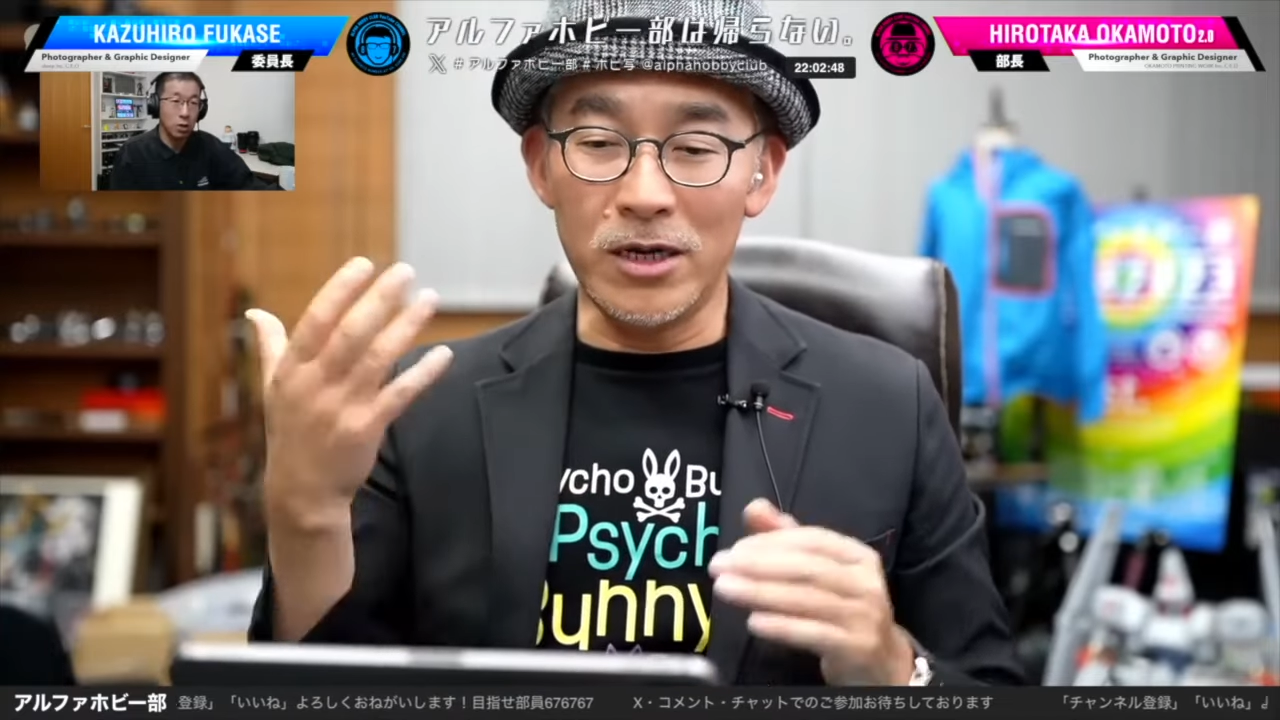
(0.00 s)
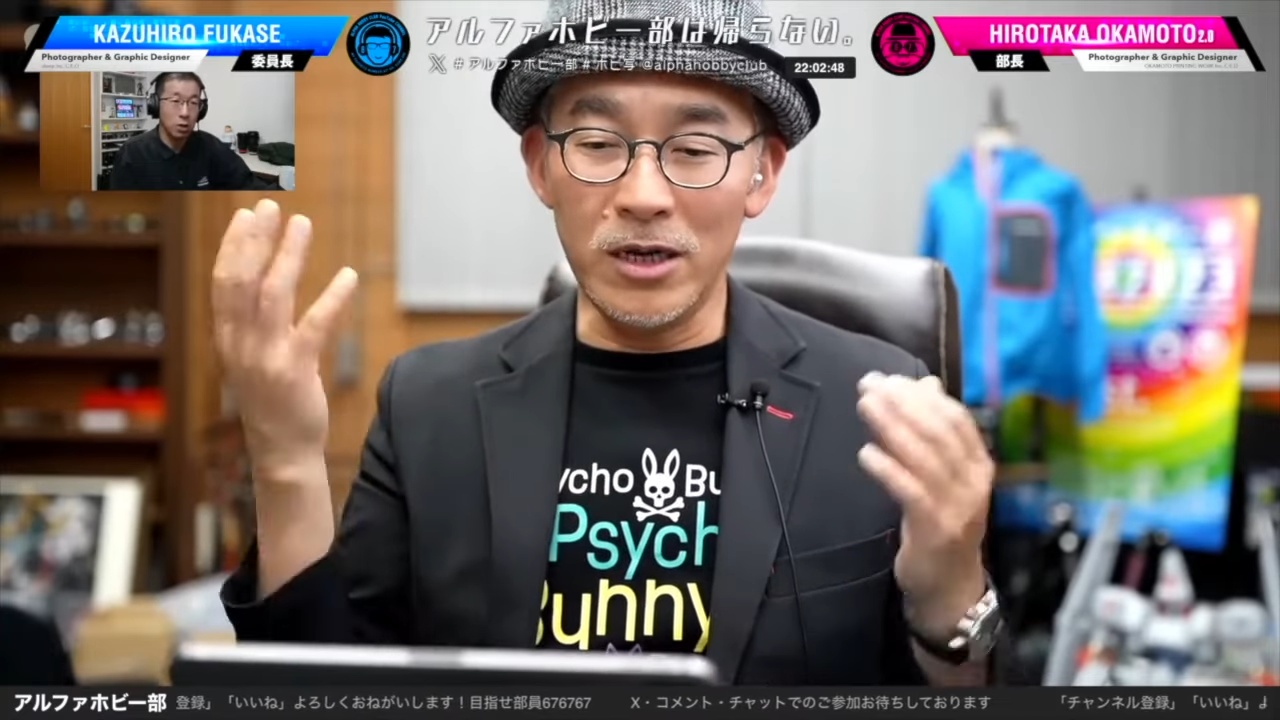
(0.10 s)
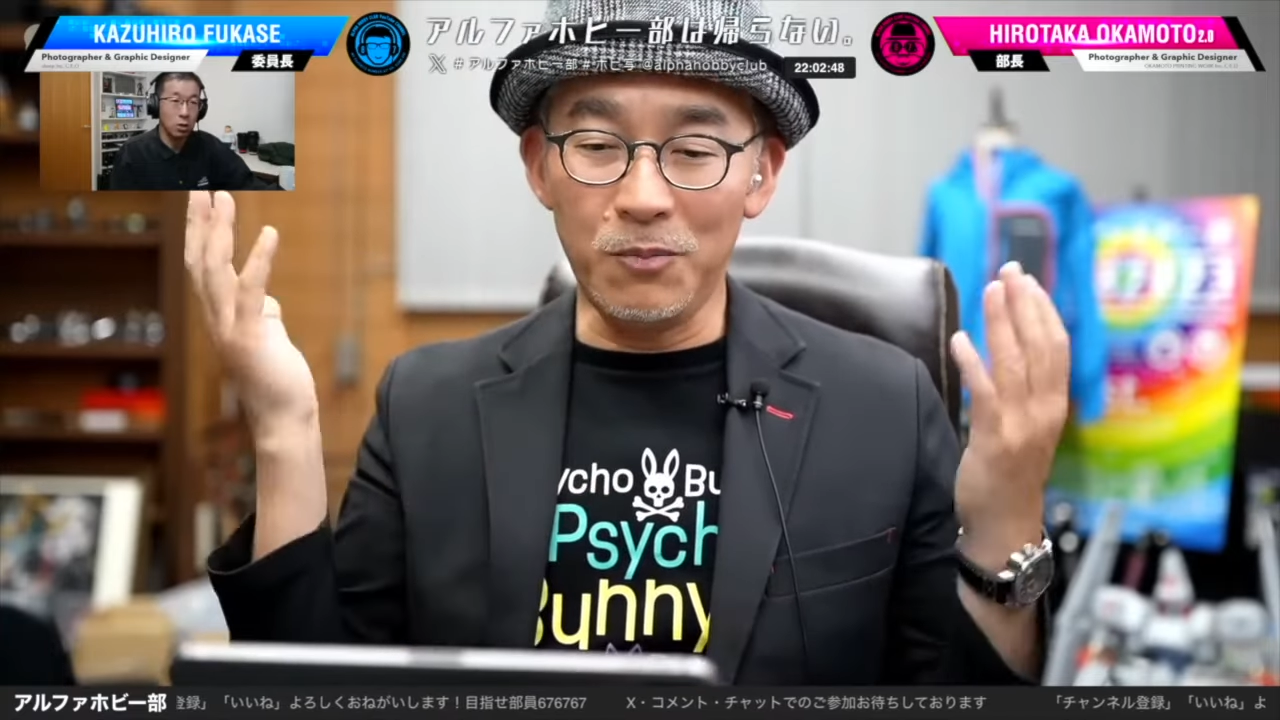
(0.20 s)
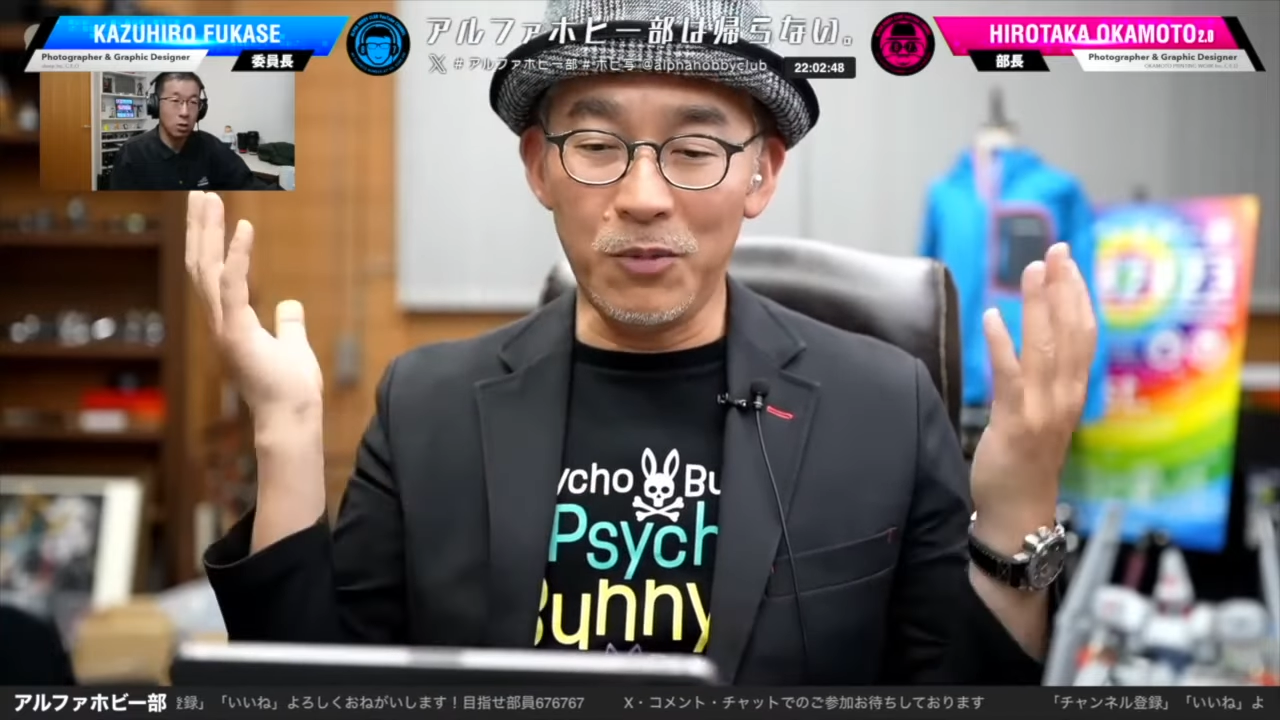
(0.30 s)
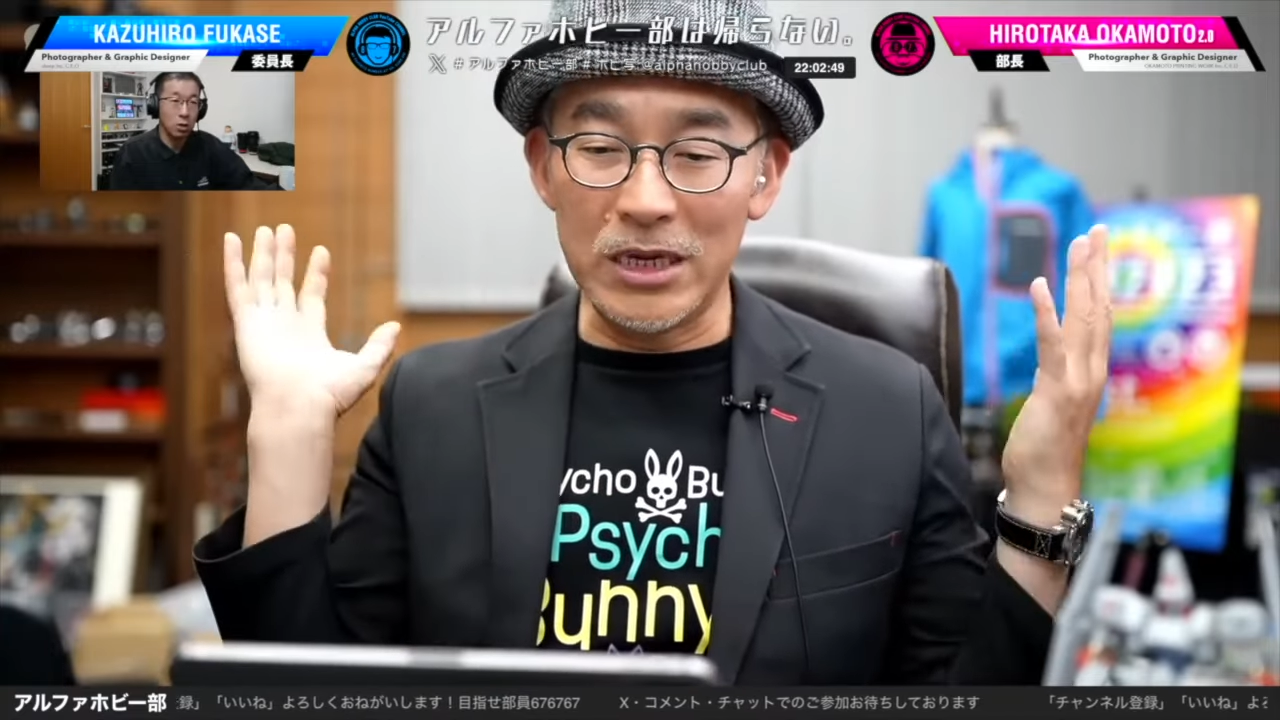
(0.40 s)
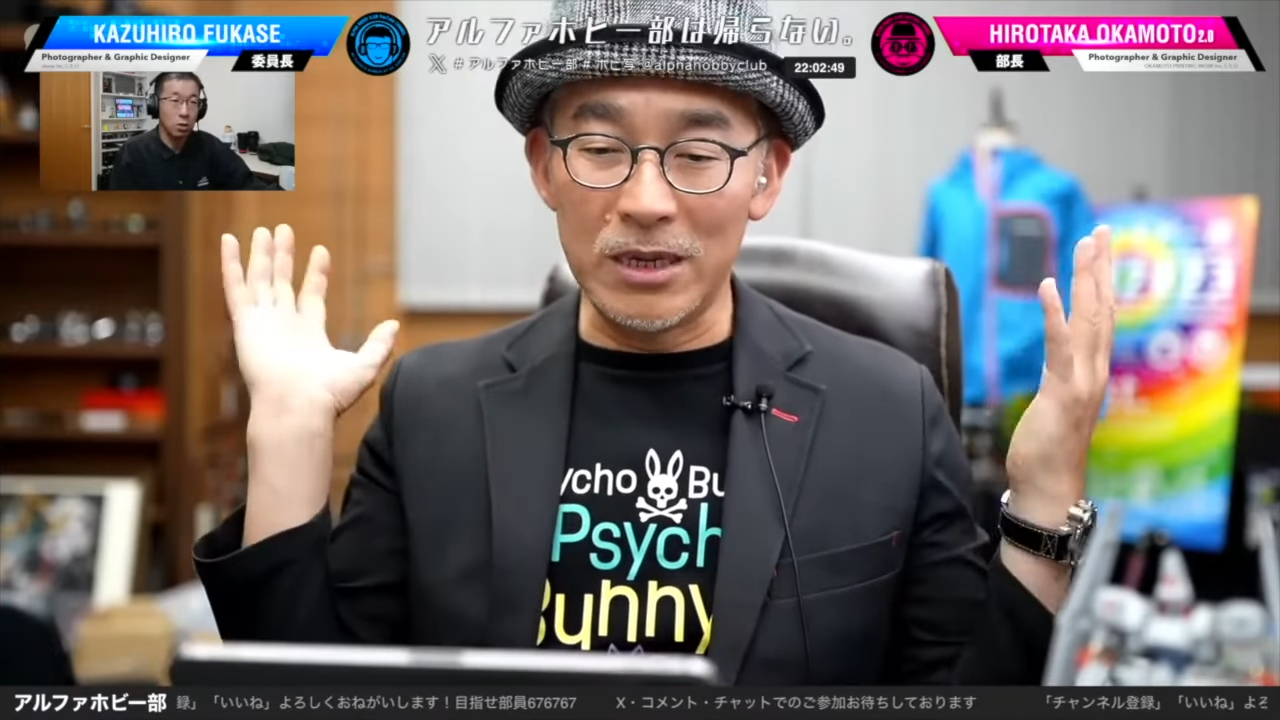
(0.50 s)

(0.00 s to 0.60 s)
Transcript: やっぱりさ、